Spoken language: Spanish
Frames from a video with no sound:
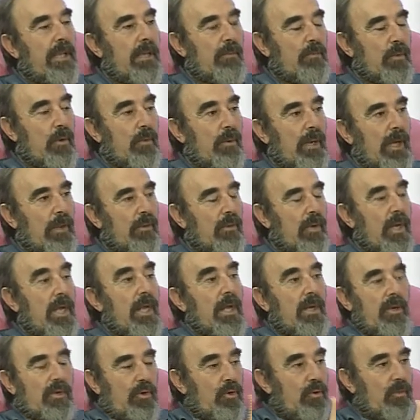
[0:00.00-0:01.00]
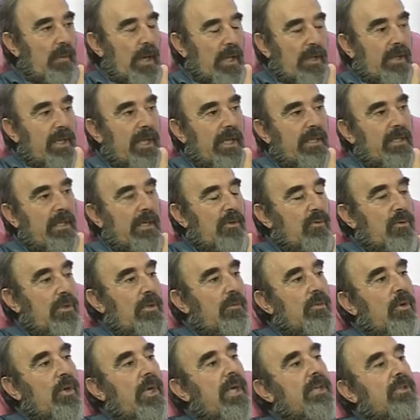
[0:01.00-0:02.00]
poblado. Numancia es el
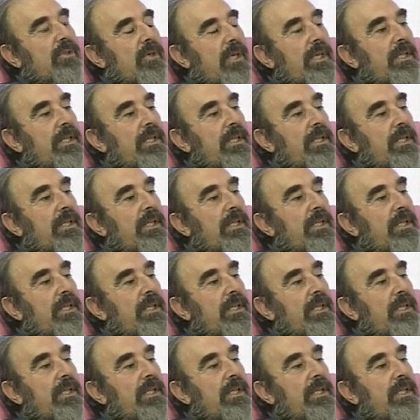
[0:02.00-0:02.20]
último caso